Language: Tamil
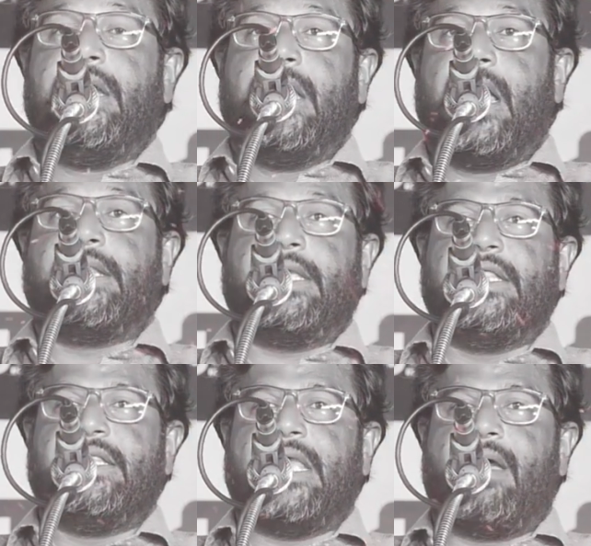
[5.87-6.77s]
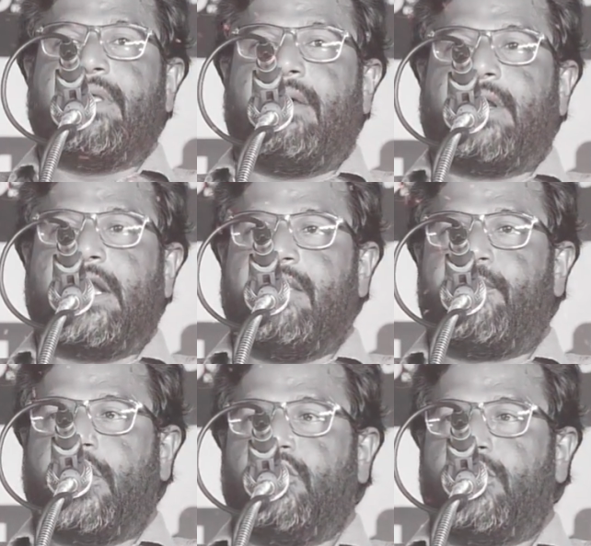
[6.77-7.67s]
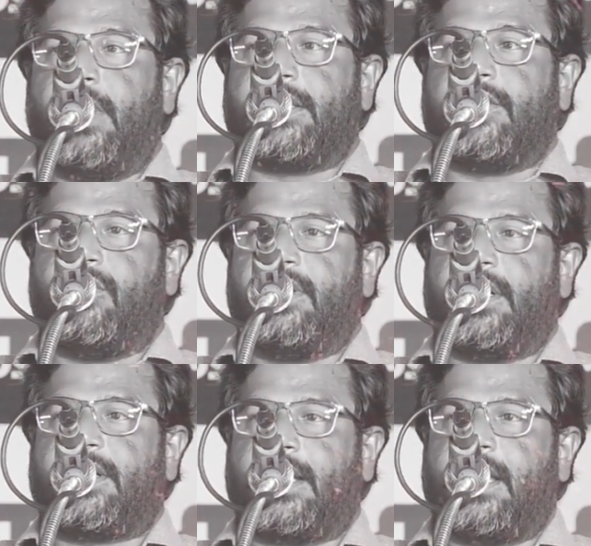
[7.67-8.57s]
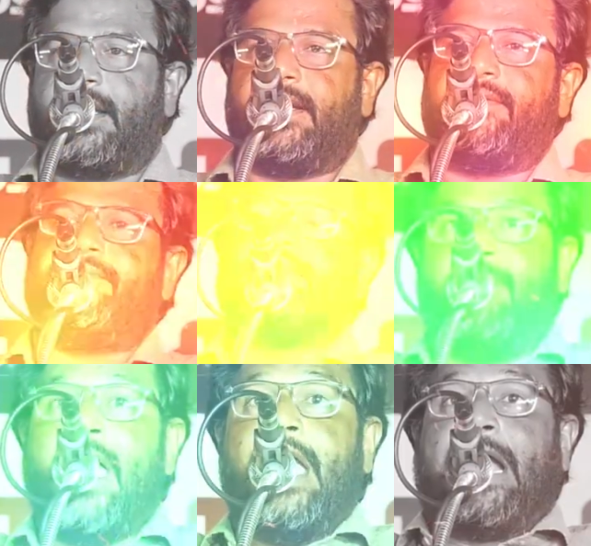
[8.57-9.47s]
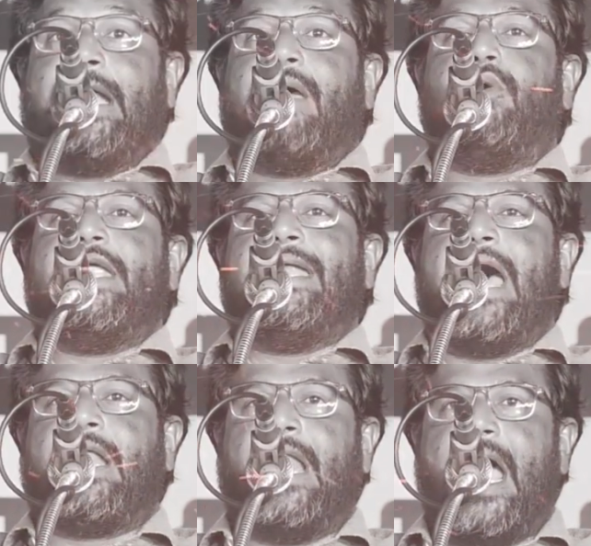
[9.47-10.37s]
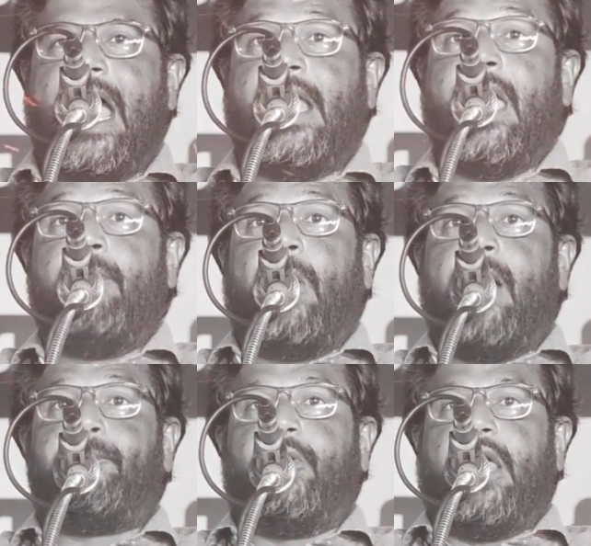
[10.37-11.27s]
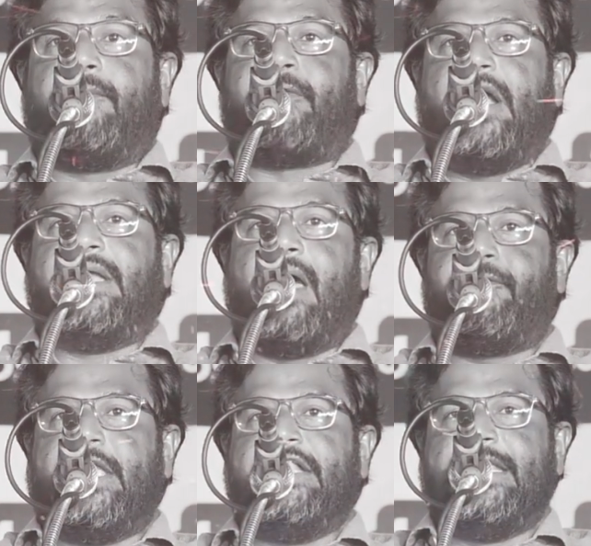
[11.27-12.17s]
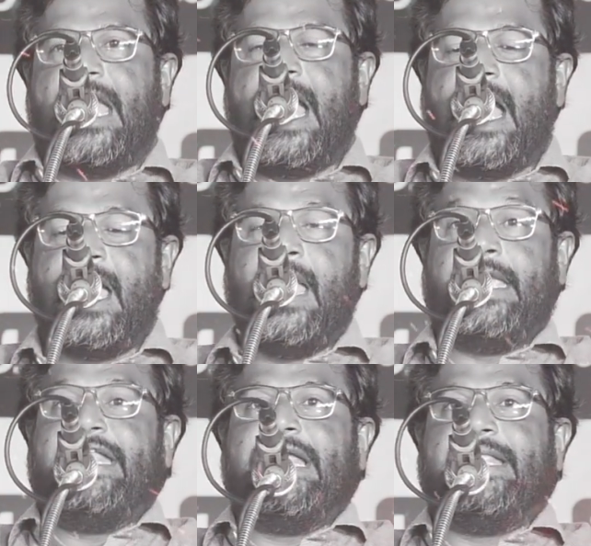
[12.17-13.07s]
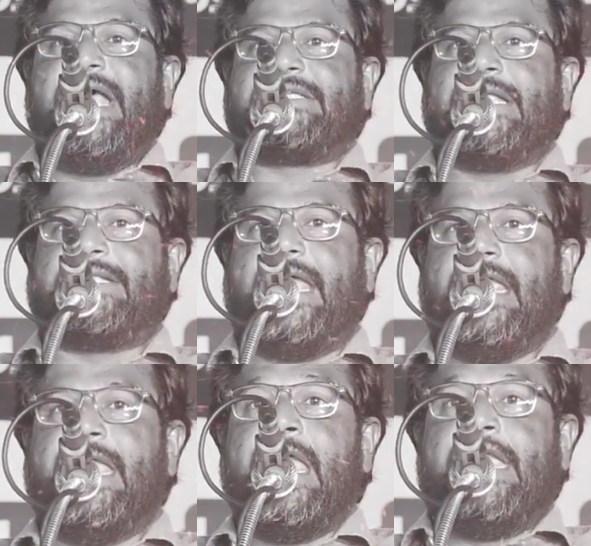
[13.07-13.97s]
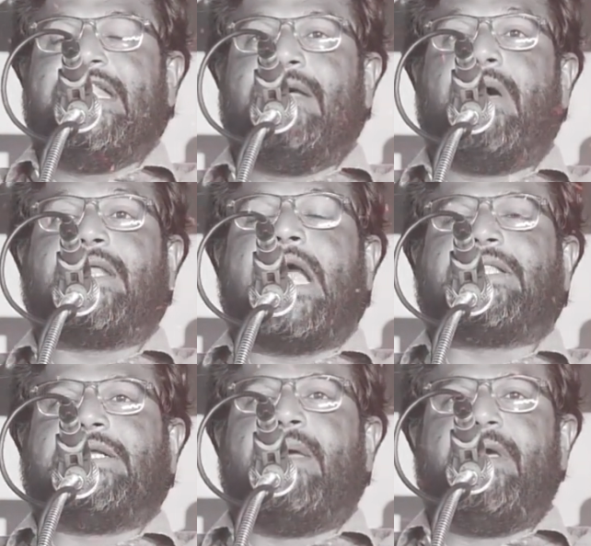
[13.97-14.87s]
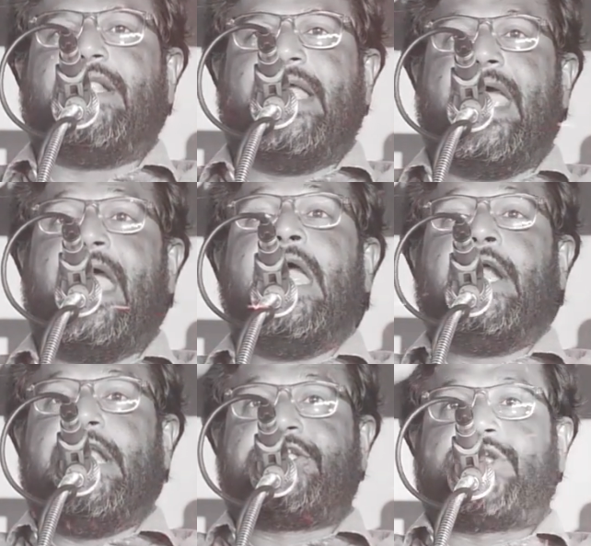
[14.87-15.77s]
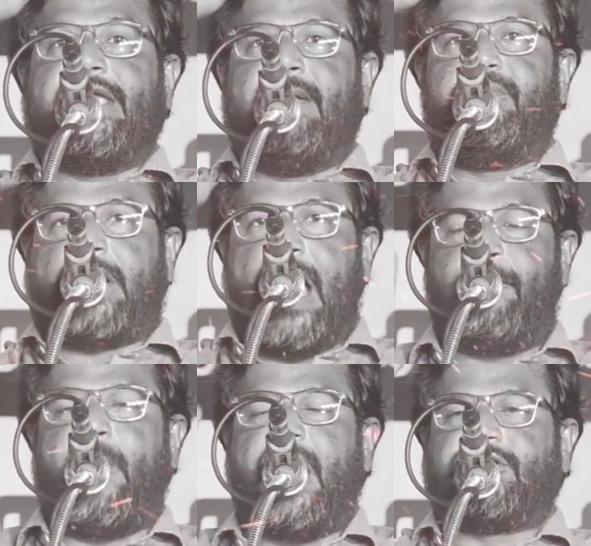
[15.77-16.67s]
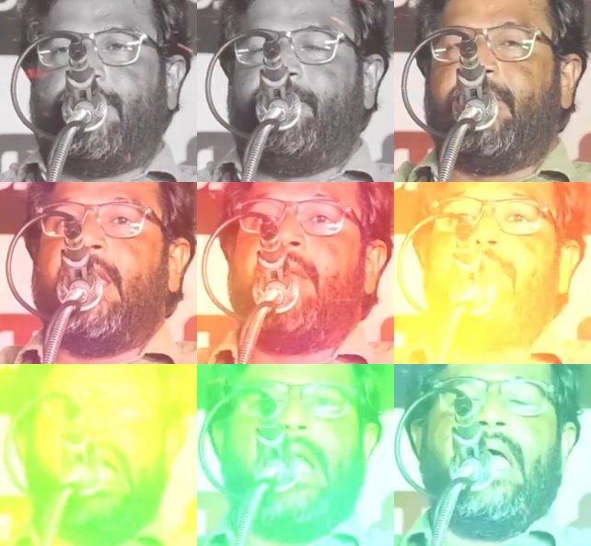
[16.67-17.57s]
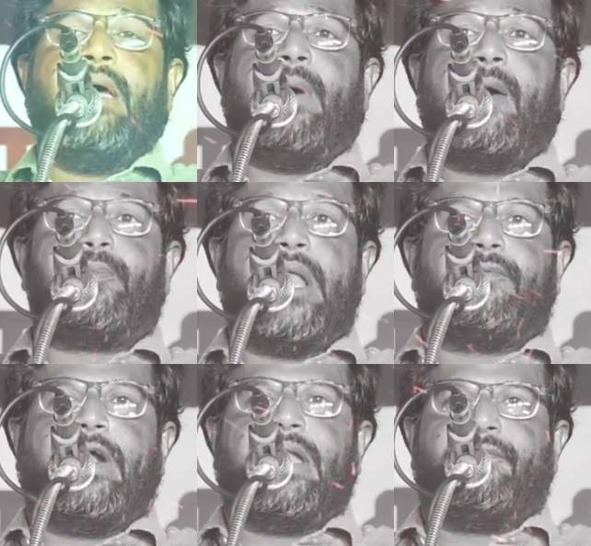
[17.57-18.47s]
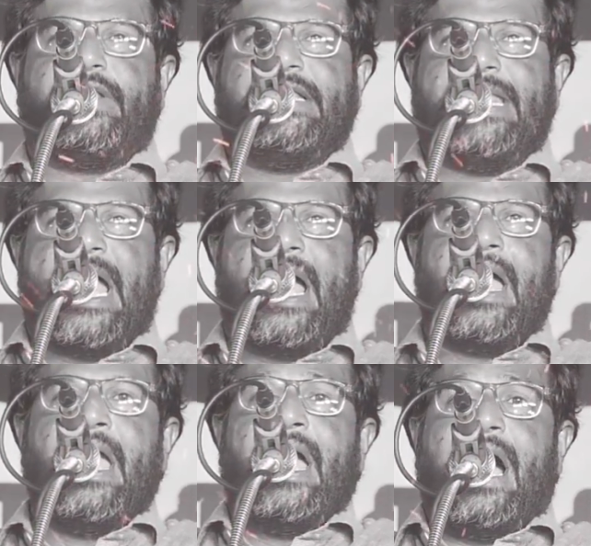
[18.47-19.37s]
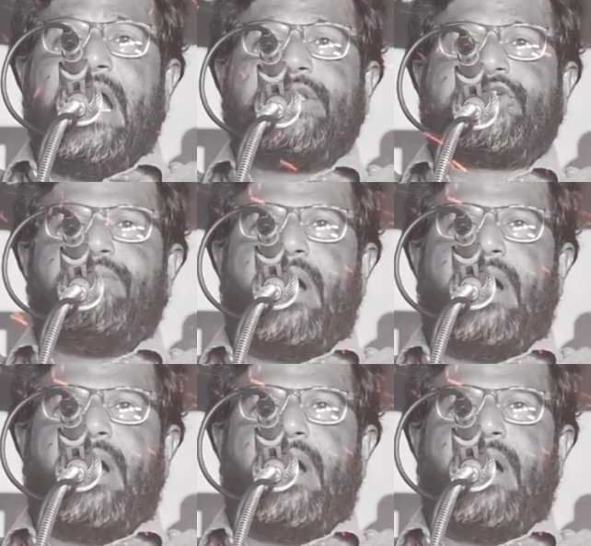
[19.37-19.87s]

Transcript: இல்லாத இந்தியாவை அவர்கள் இப்பொழுது உருவாக்கி கொண்டிருக்கிறார் கடவுளின் அருளால் பாப்புலர் ஃப்ரண்ட் ஆஃப் இந்தியா இந்த தேசத்தை இந்த வர்க்கத்திடமிருந்து நிச்சயம் காப்பாற்றும் பாப்புலர் ஃப்ரண்ட் ஆஃப் இந்தியா ஆட்சி